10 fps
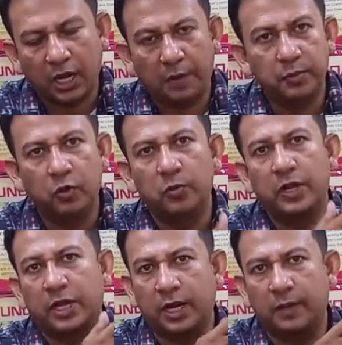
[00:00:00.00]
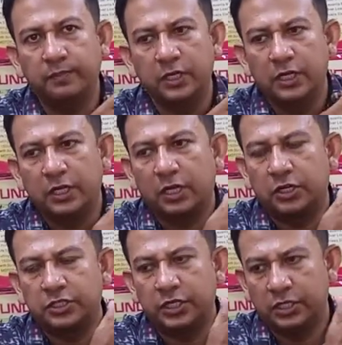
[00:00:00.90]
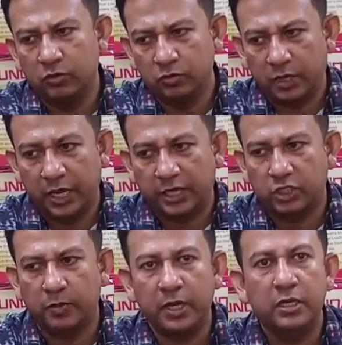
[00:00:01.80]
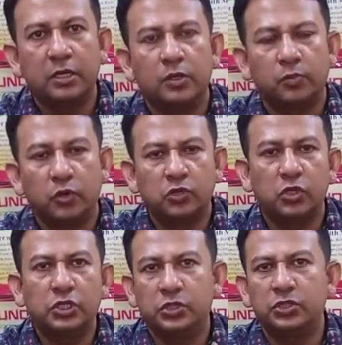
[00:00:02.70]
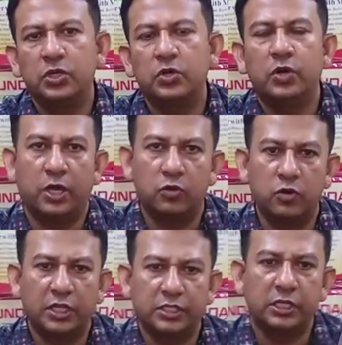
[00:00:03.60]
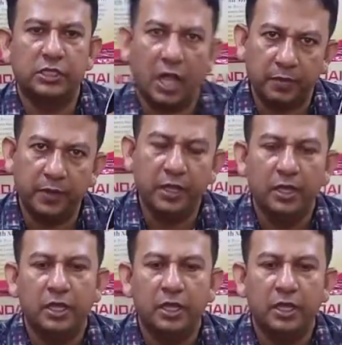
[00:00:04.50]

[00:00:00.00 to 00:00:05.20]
আমি বলবো না খারাপ কারণ সেটাও এক সময় প্রচলিত ছিল এখনও আছে থাকবে